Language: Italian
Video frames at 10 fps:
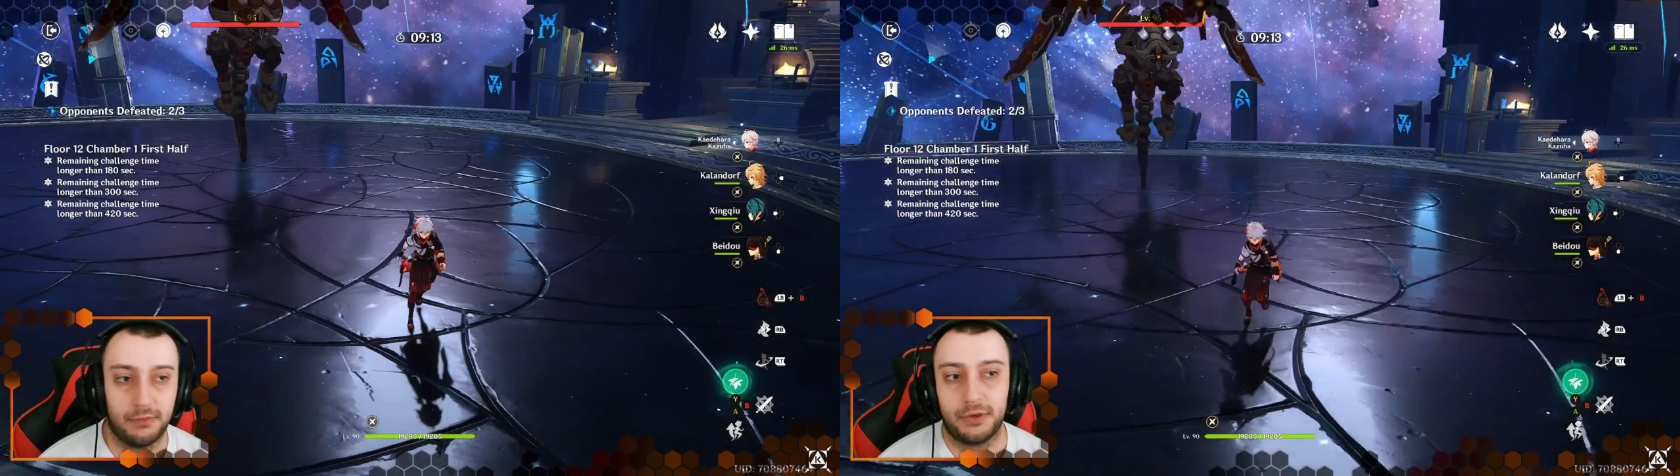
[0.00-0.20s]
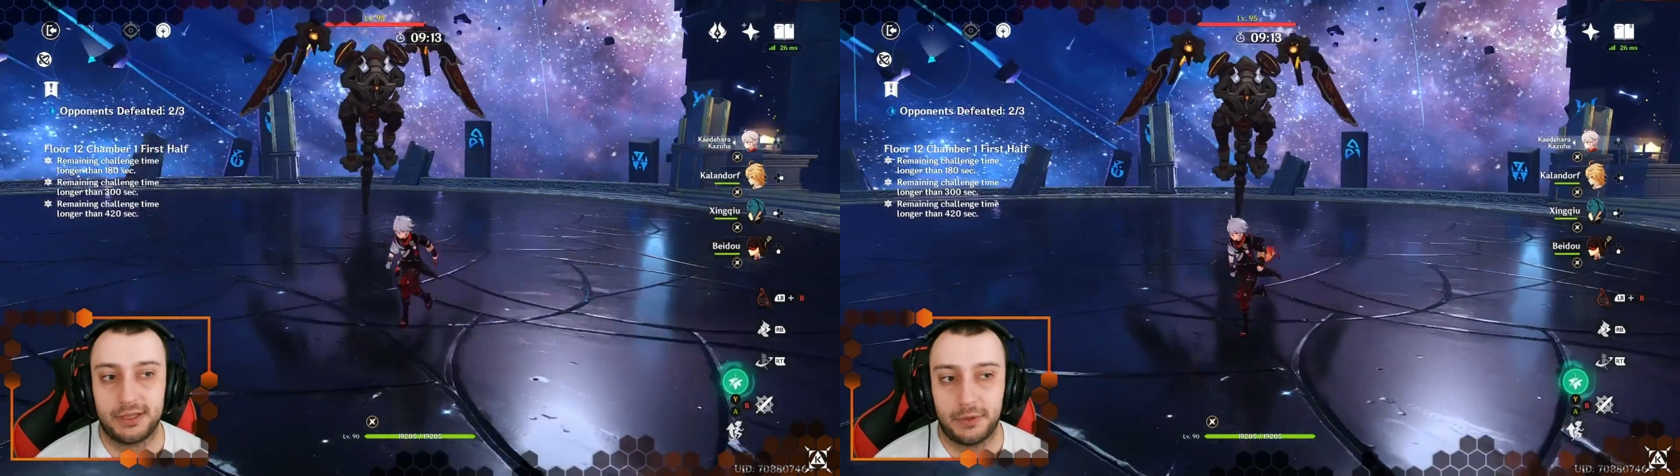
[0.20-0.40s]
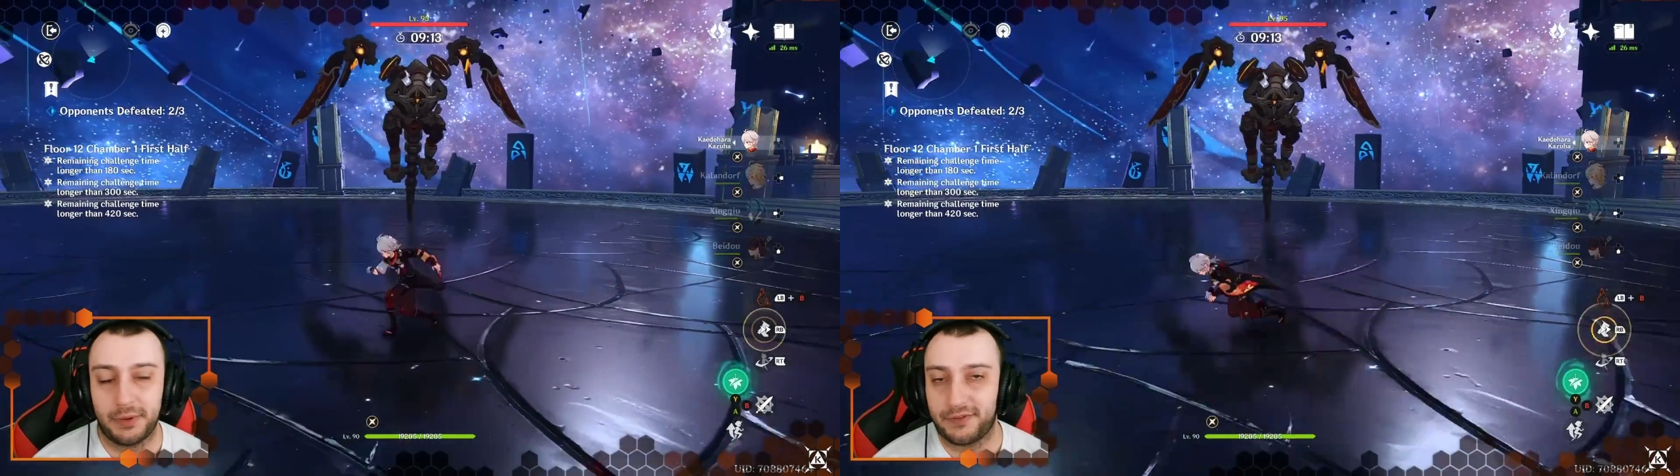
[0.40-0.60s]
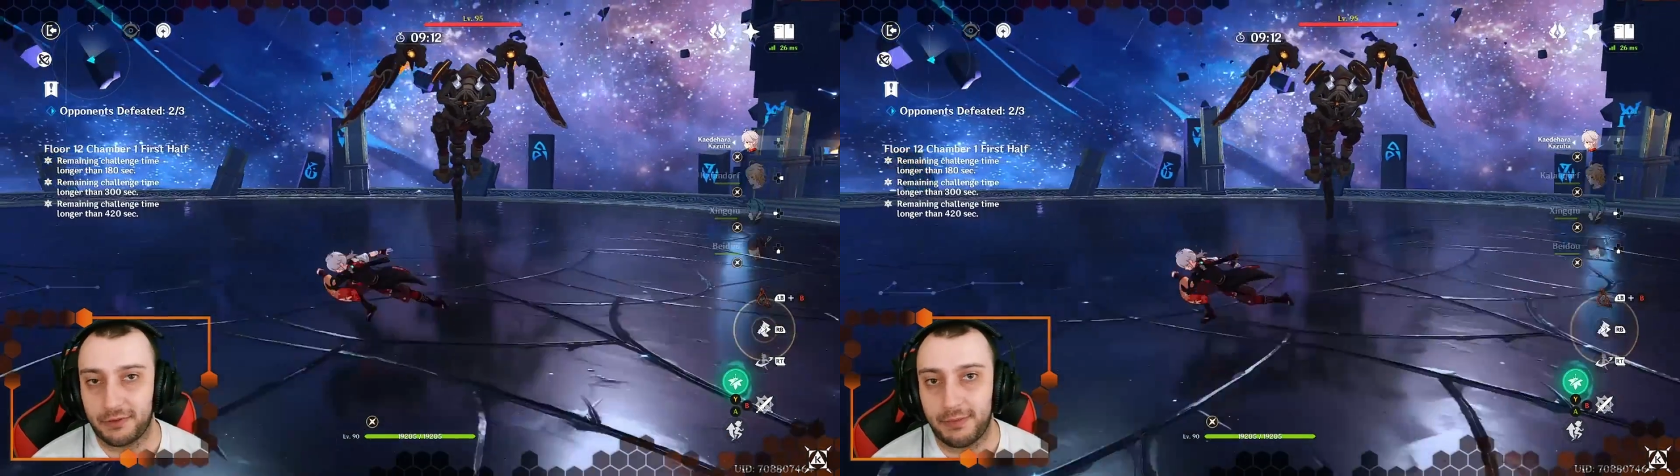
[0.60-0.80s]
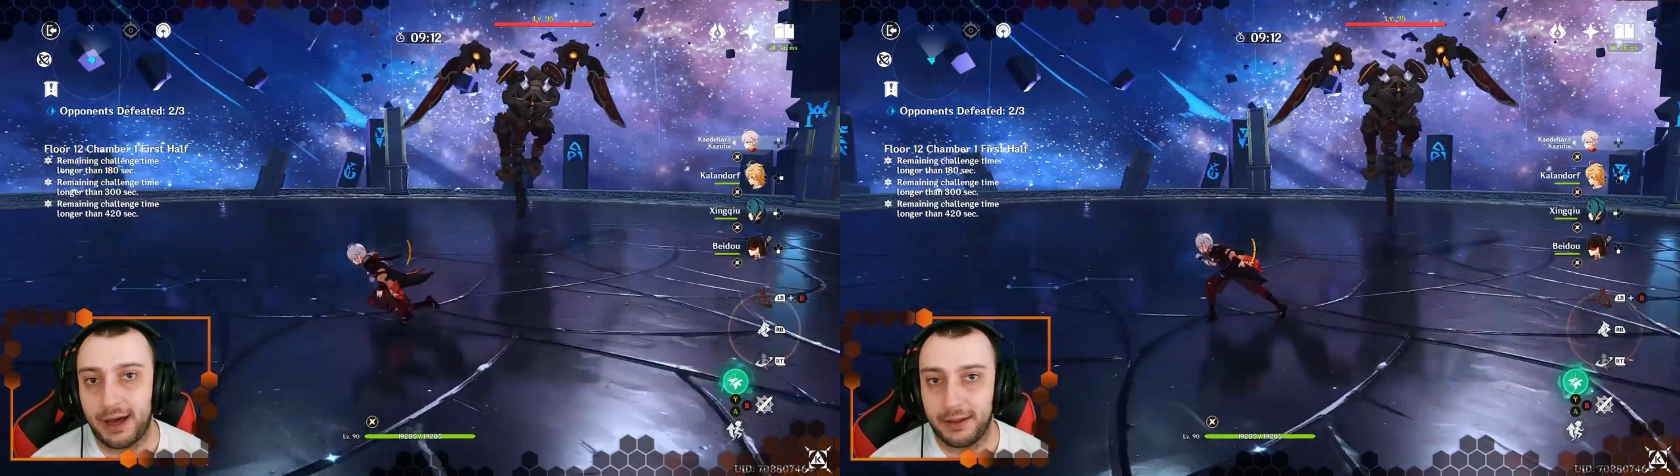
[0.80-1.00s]
possa più
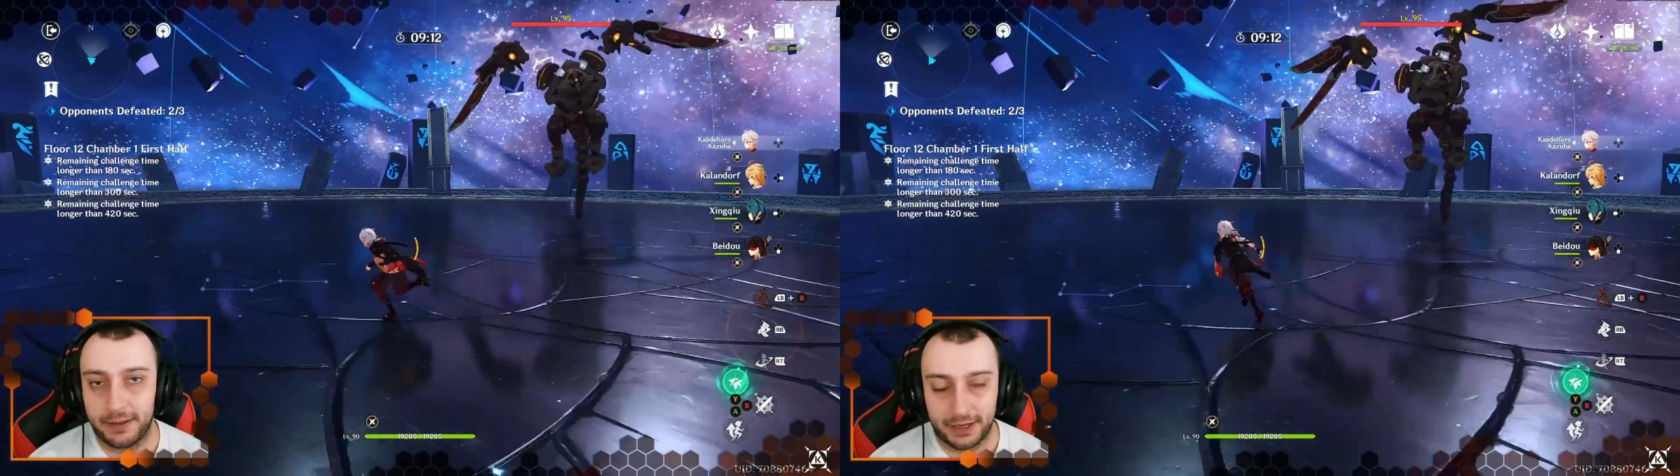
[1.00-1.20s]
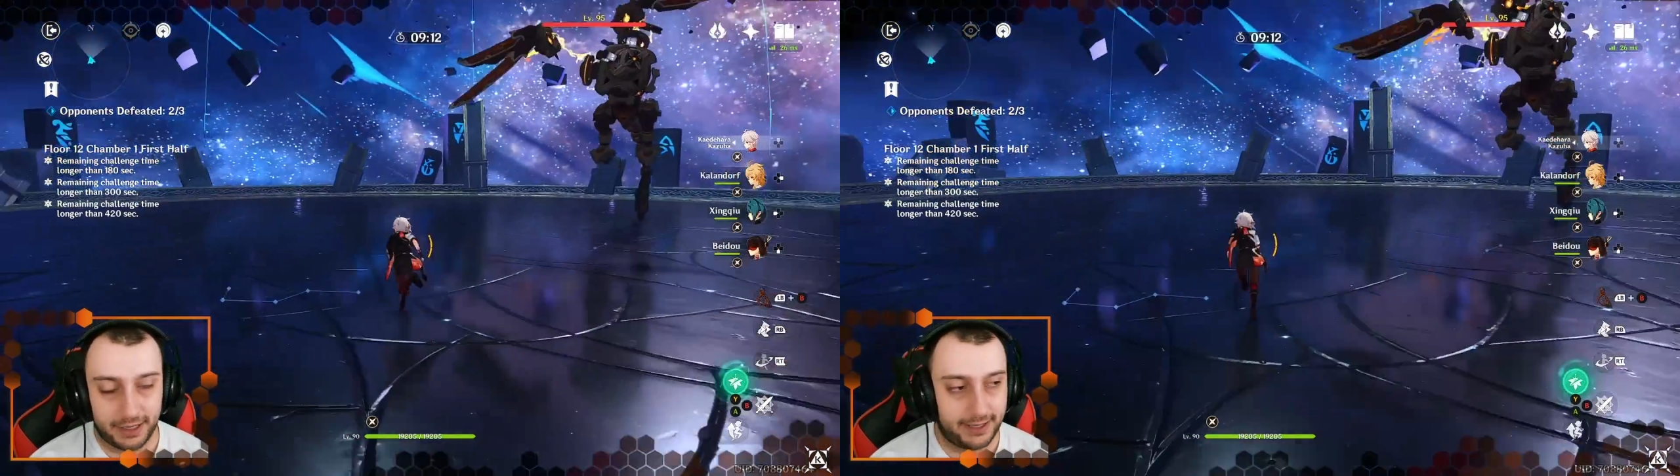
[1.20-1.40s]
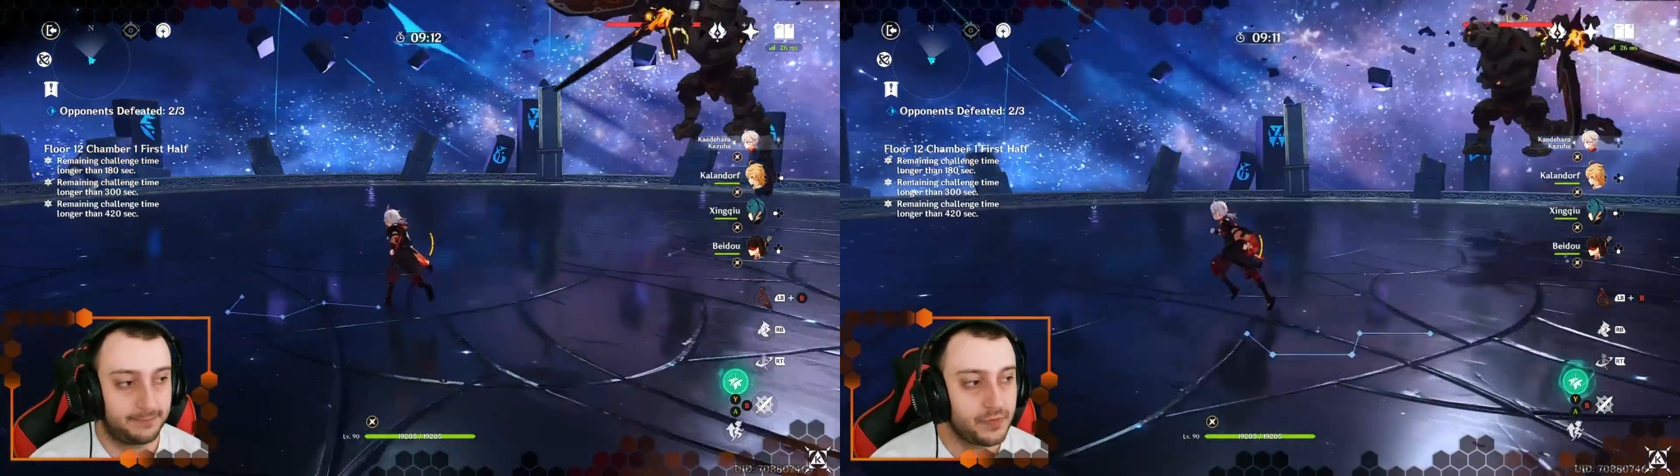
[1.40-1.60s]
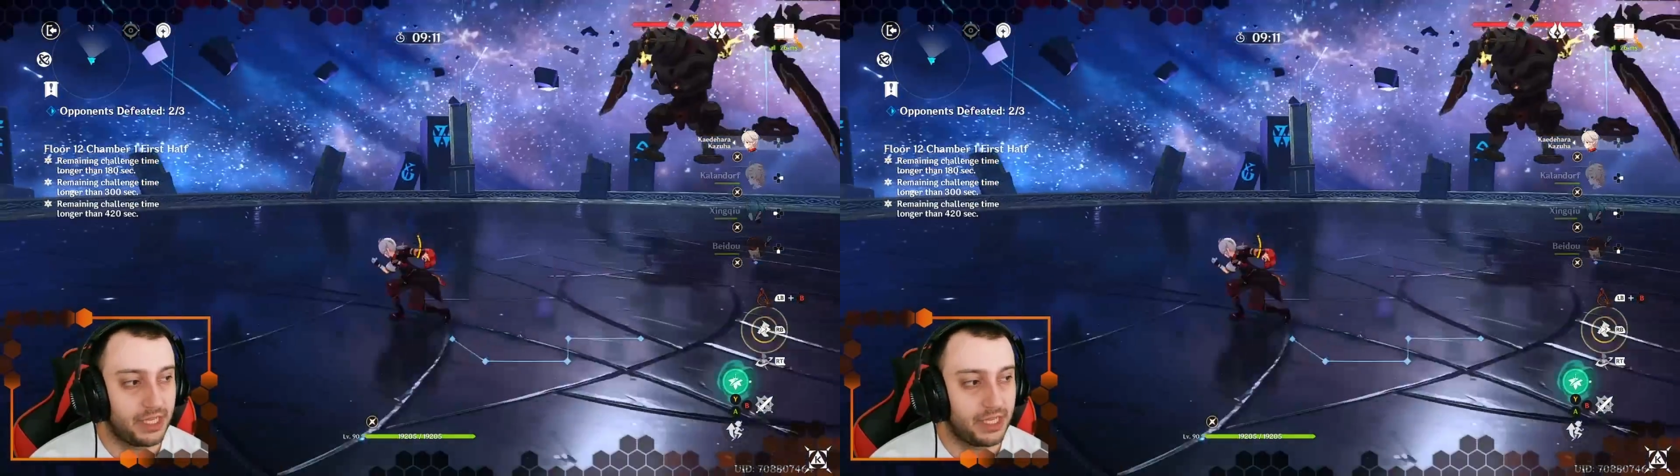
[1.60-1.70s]
performare perché